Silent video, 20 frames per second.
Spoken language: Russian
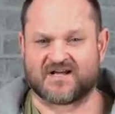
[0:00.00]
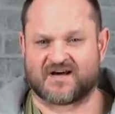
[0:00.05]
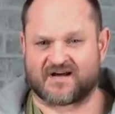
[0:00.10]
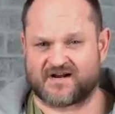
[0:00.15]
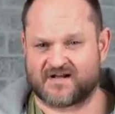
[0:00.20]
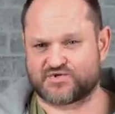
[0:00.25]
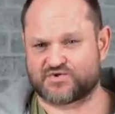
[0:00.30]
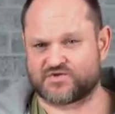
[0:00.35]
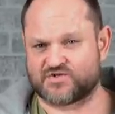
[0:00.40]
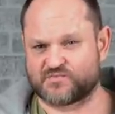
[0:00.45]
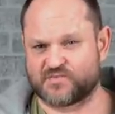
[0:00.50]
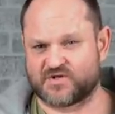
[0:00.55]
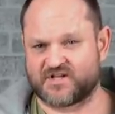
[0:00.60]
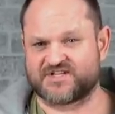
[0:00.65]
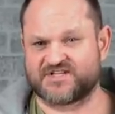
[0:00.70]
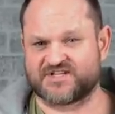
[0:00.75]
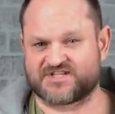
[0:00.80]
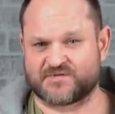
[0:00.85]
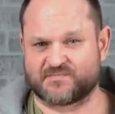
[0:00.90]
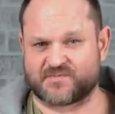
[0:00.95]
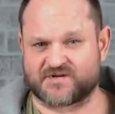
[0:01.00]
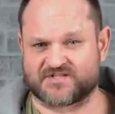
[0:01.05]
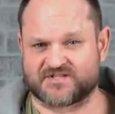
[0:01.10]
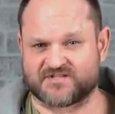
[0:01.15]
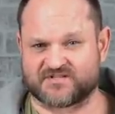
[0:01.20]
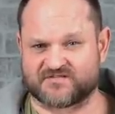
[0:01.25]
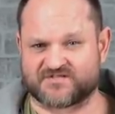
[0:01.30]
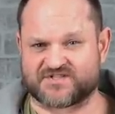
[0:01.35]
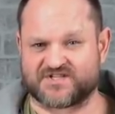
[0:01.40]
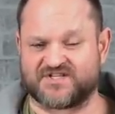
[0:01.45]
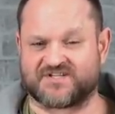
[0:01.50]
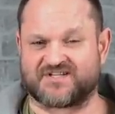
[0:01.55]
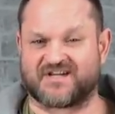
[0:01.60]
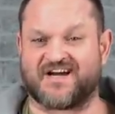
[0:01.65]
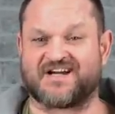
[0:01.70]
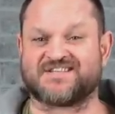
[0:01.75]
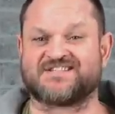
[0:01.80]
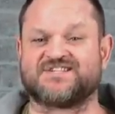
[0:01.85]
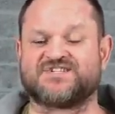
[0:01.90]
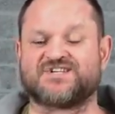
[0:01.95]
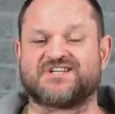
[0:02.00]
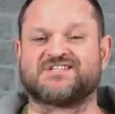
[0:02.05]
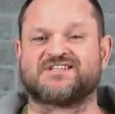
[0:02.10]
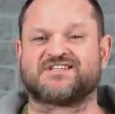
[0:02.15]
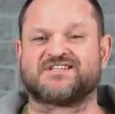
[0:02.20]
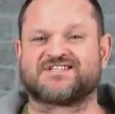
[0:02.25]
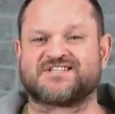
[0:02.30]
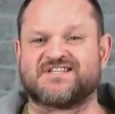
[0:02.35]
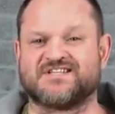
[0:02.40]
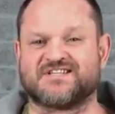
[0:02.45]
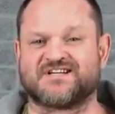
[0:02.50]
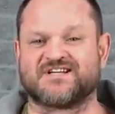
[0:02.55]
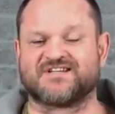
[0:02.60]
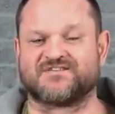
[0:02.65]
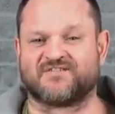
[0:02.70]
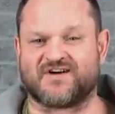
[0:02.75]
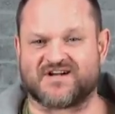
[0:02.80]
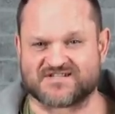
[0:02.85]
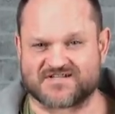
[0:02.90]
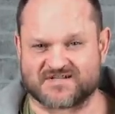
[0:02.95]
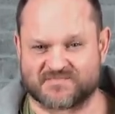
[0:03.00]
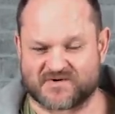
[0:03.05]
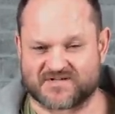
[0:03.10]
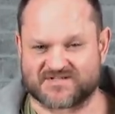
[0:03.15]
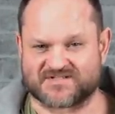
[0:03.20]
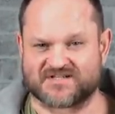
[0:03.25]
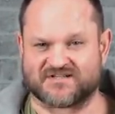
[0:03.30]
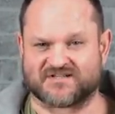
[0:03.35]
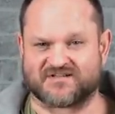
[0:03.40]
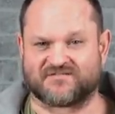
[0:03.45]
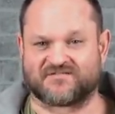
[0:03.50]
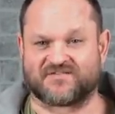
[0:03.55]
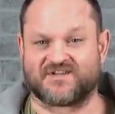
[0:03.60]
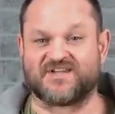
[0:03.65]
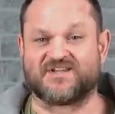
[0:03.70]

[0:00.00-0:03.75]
Раньше у нас была 10% скидка, а сейчас это скидка 20%.